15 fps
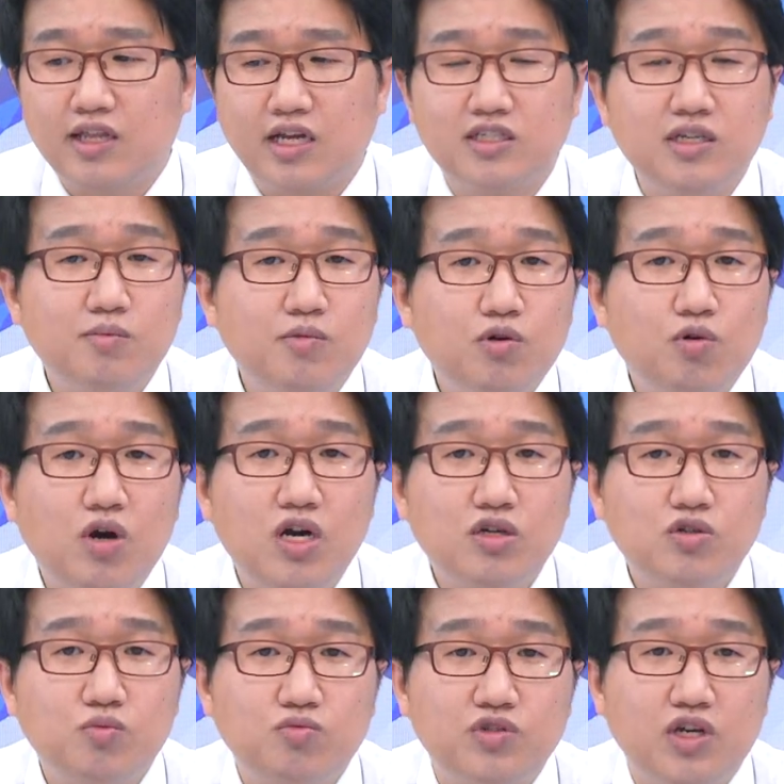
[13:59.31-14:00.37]
다시 한번
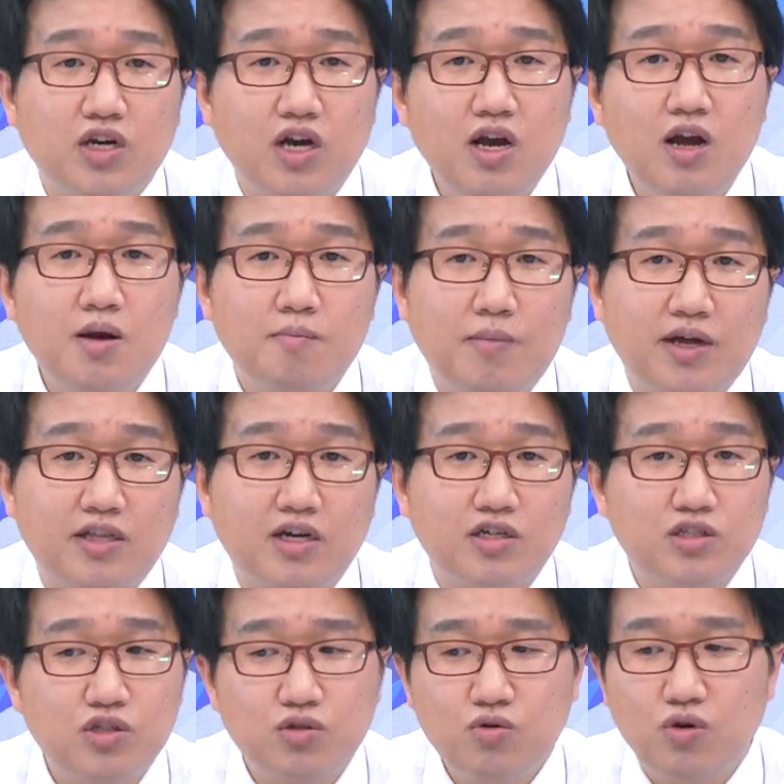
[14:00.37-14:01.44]
화학적 분야가
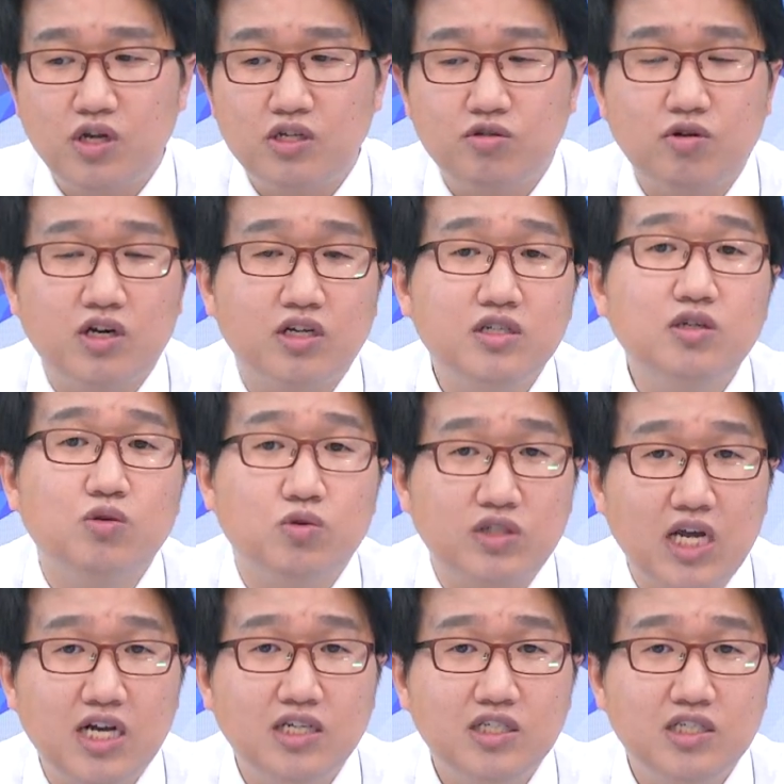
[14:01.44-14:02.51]
바닥을 찍고 LG 화학은
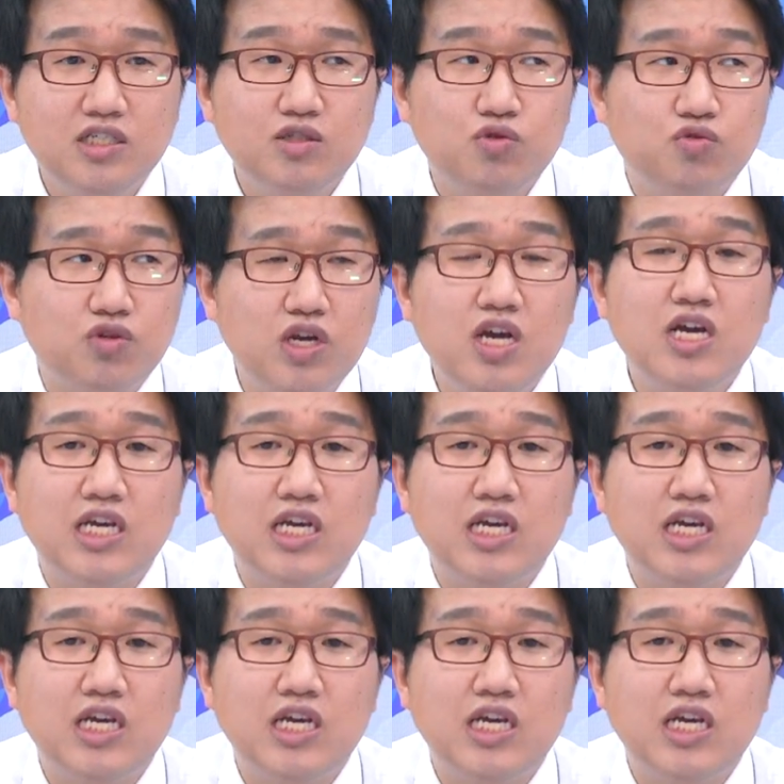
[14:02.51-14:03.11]
상승 중에